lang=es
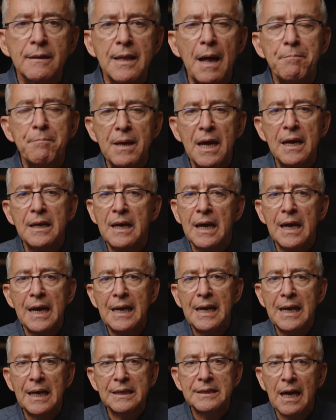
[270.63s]
también
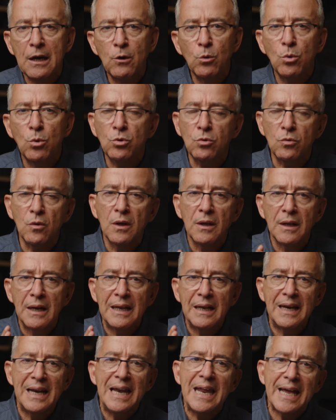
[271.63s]
en la salud
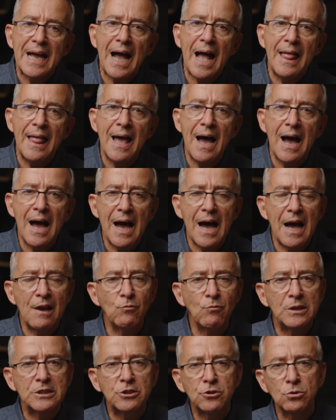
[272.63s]
ligada a
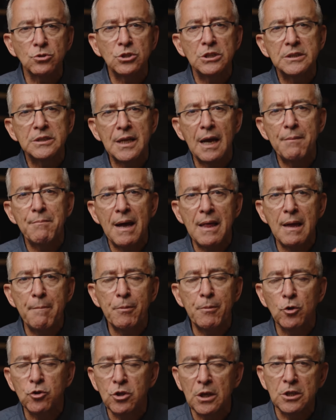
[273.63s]
nuestro sistema de
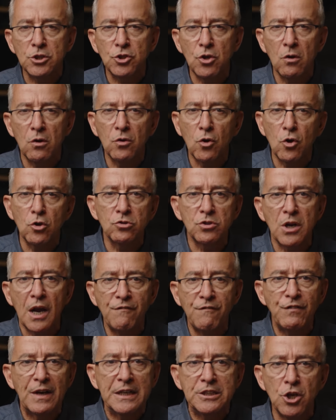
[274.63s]
protección contra
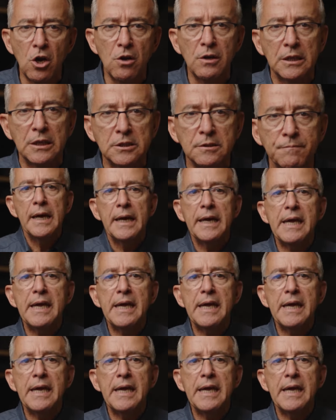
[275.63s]
infecciones.